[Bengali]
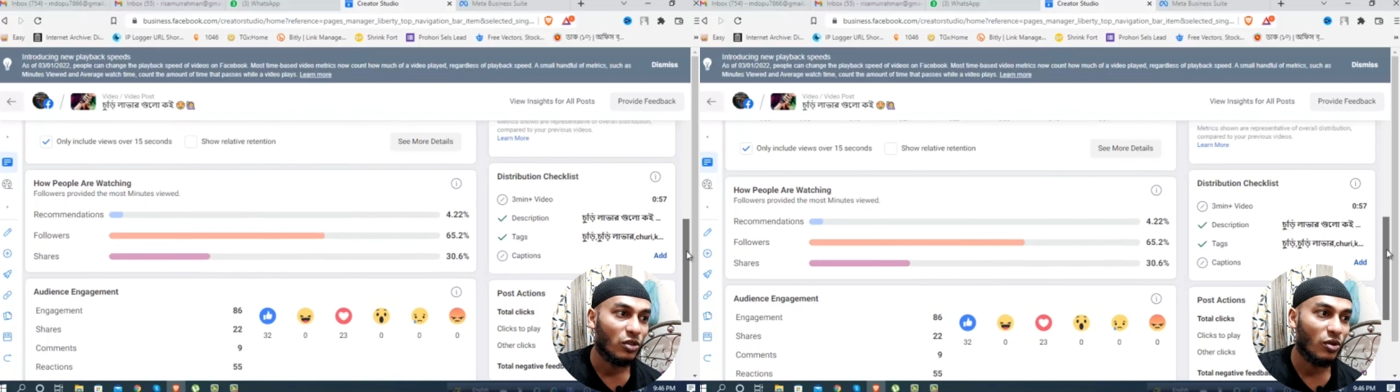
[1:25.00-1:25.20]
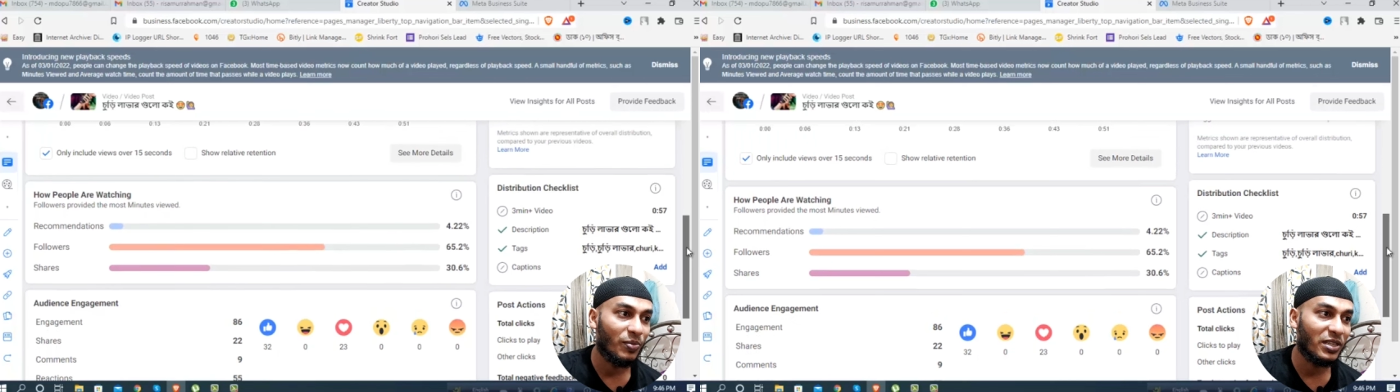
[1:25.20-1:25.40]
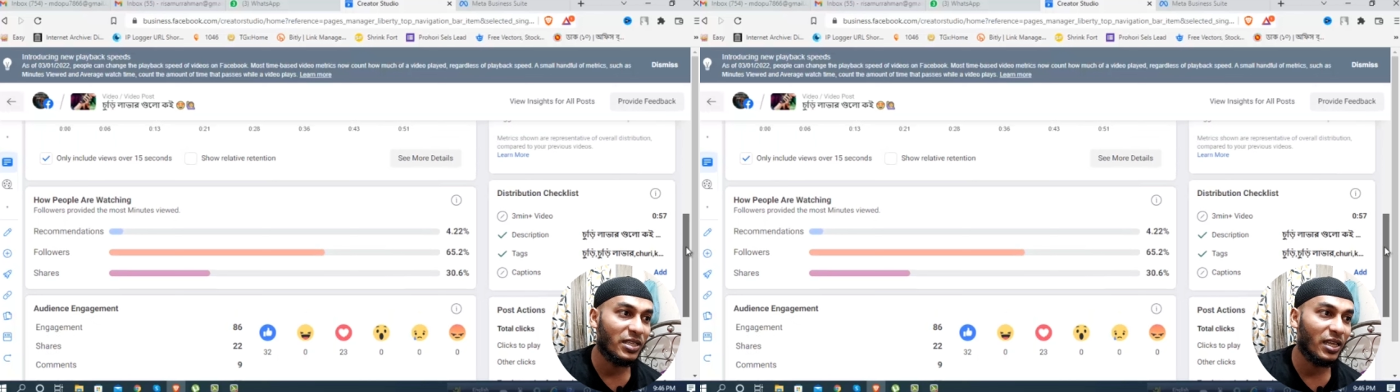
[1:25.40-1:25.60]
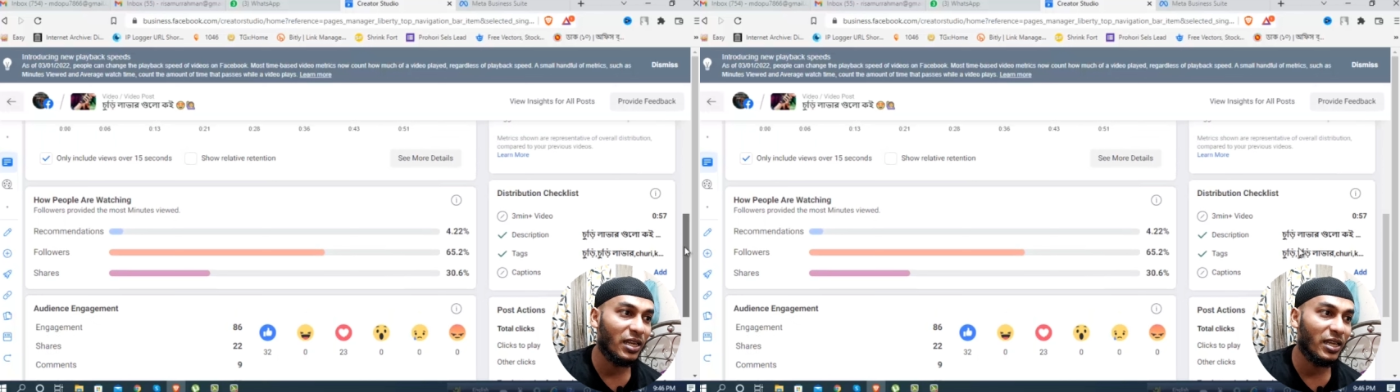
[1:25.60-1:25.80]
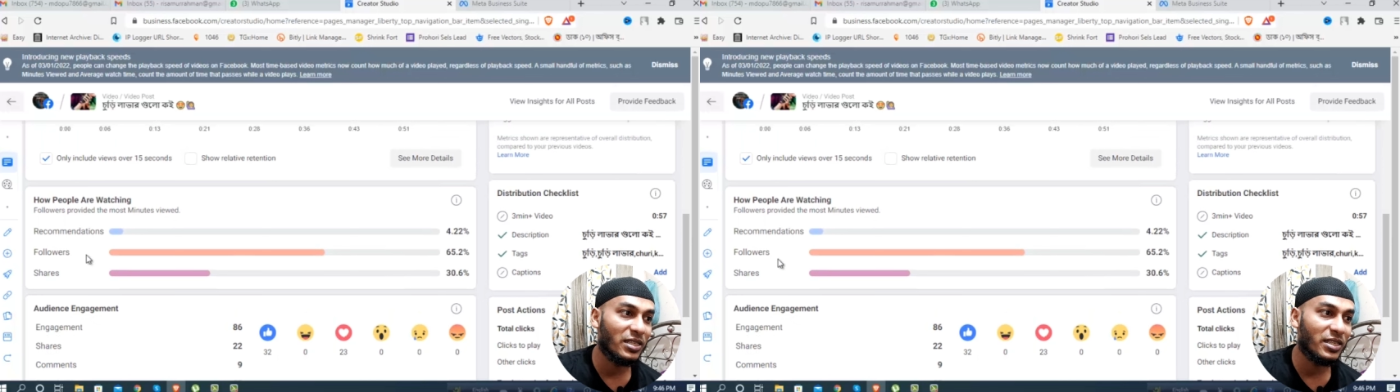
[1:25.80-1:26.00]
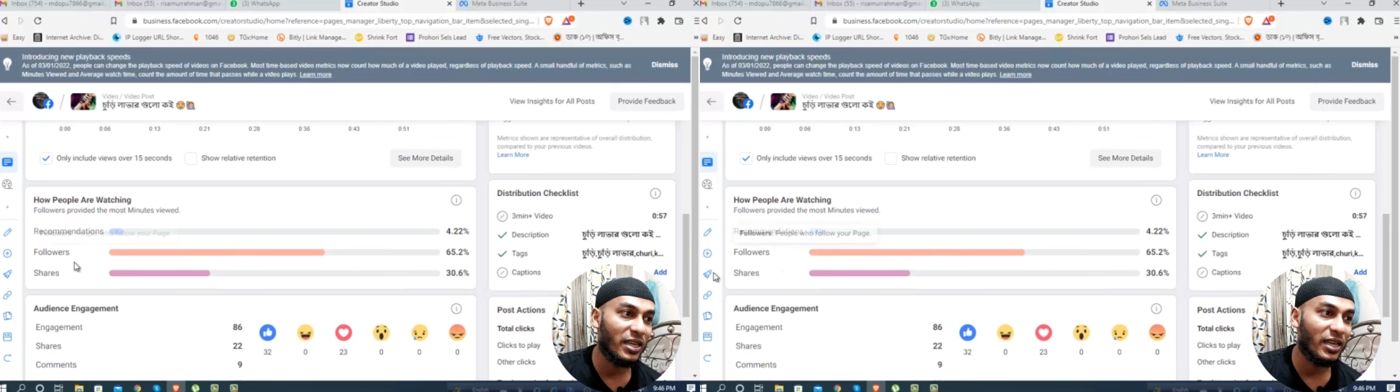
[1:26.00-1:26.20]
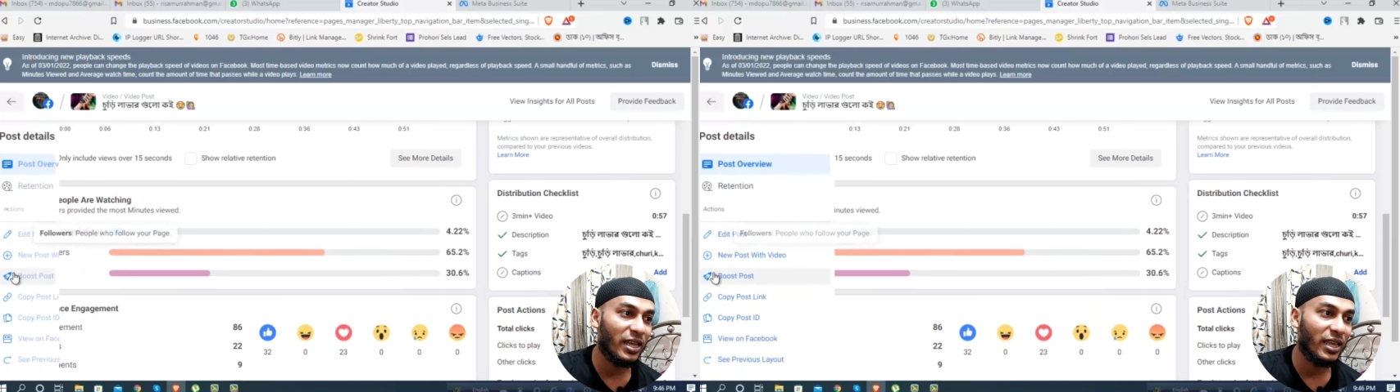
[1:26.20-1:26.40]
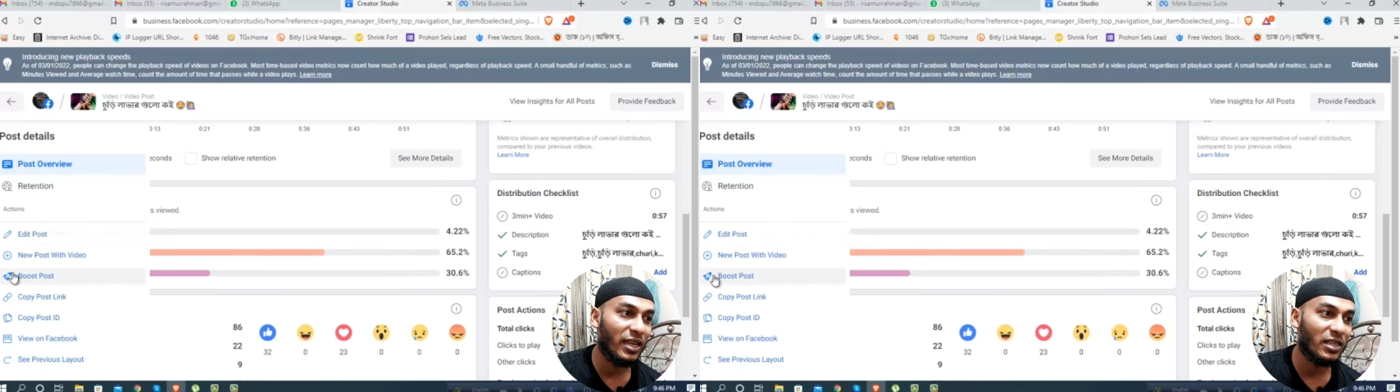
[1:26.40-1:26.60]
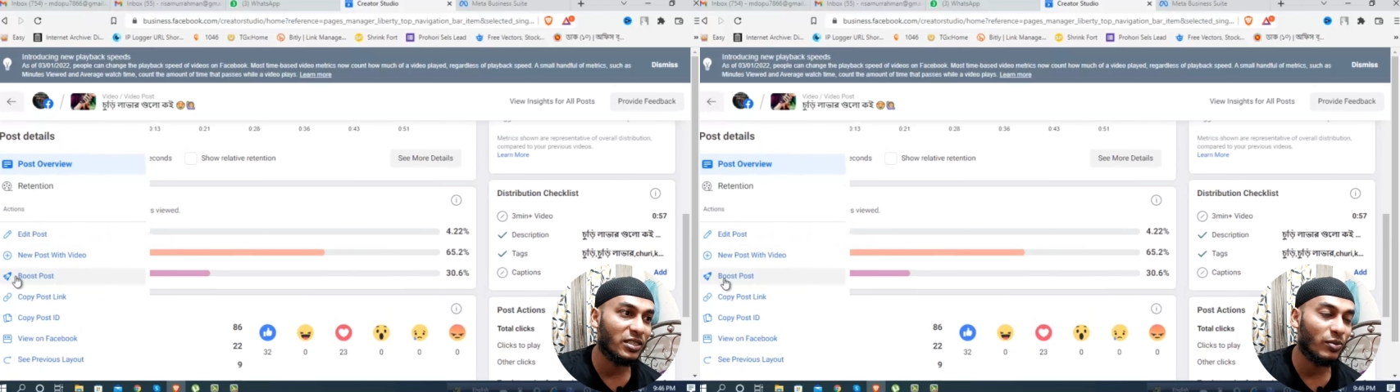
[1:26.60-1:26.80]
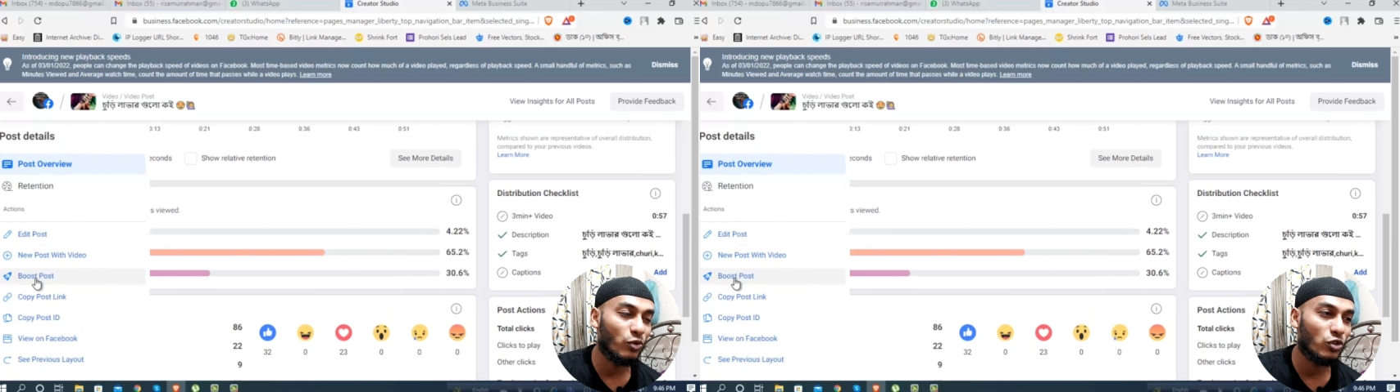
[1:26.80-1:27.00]
তো বেসিক্যালি এই যে এখানে
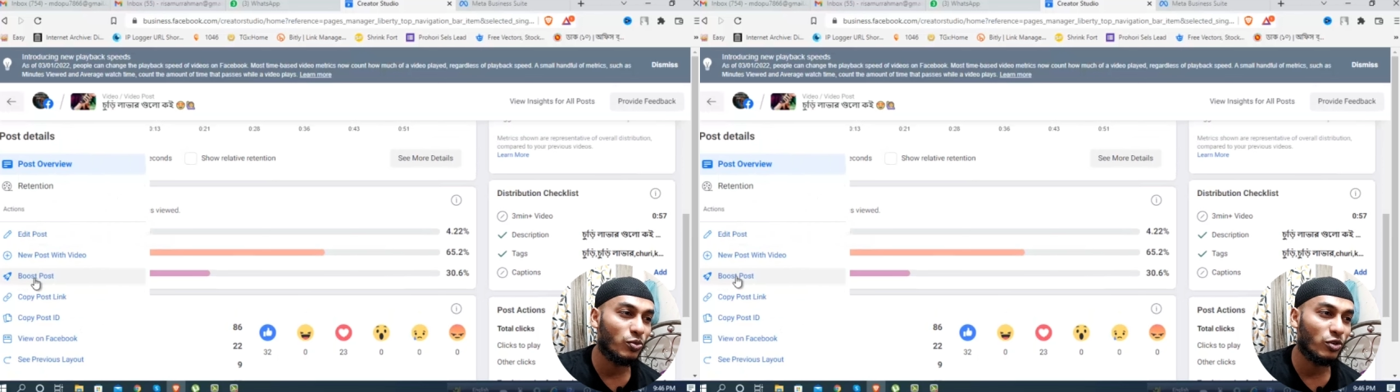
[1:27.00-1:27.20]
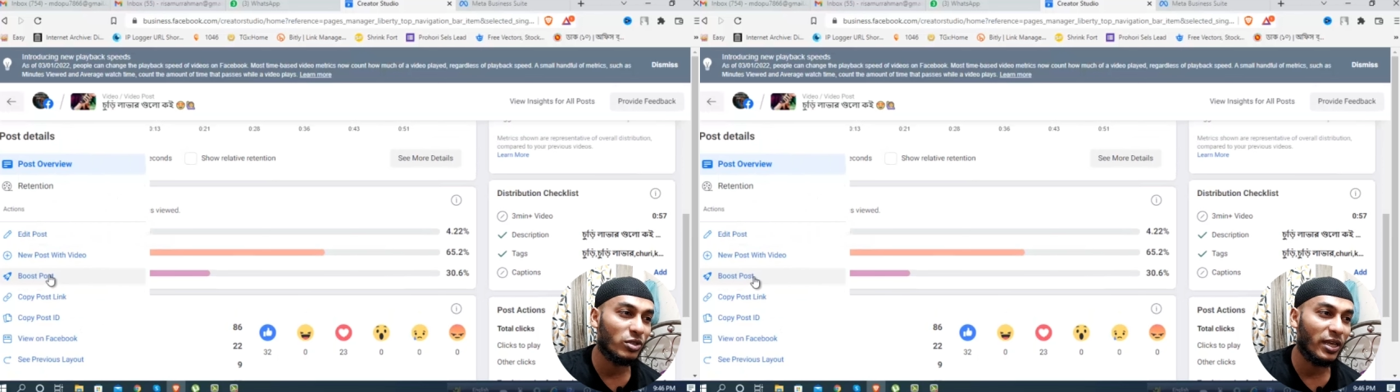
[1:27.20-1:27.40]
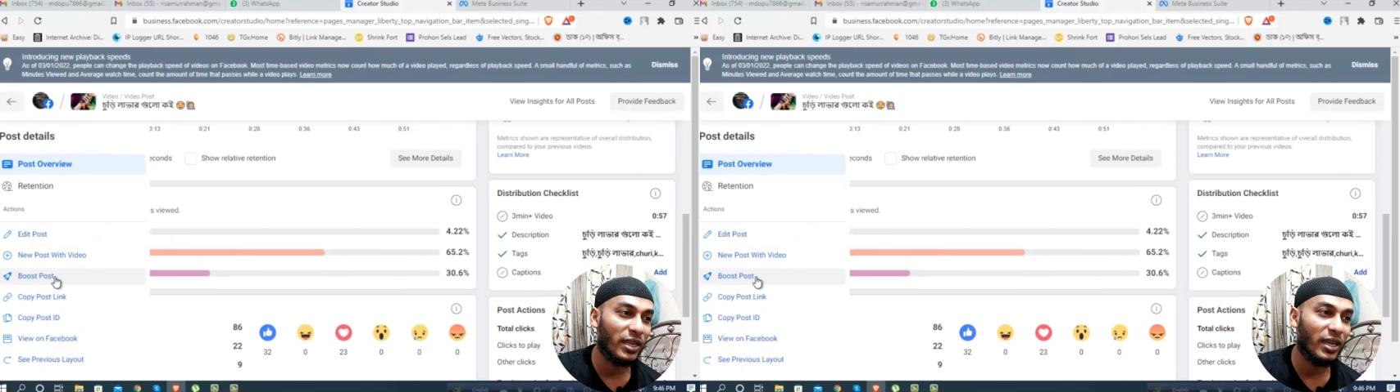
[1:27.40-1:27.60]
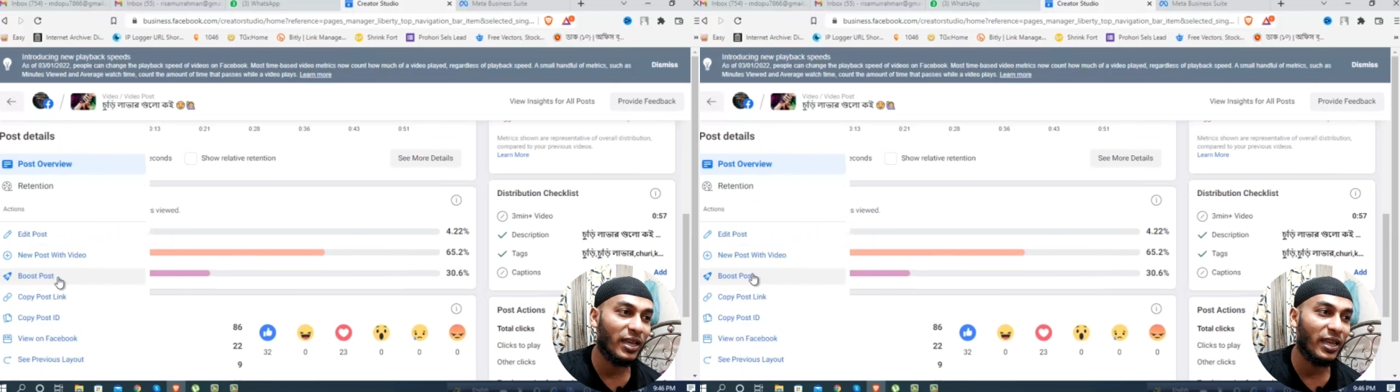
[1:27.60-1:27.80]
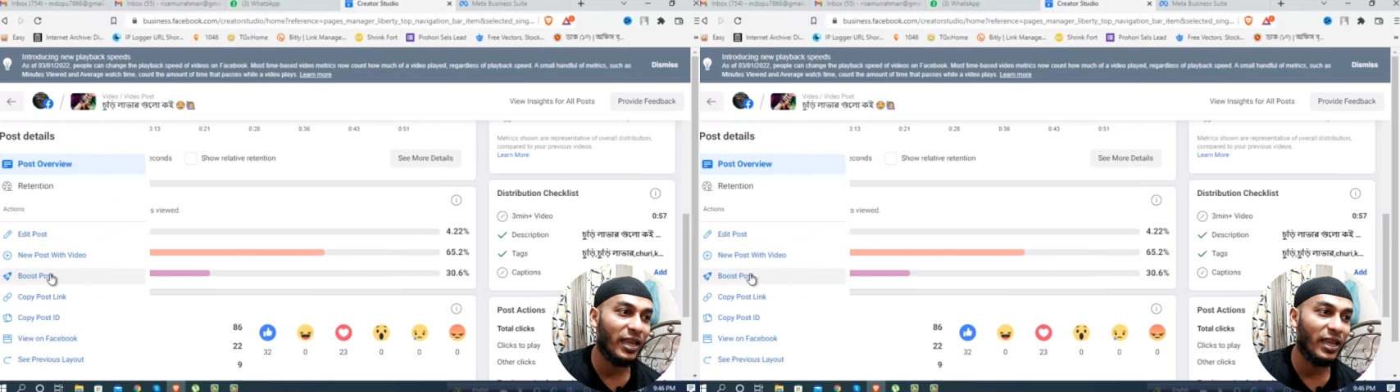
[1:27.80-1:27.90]
যে বুস্ট পোস্ট থাকে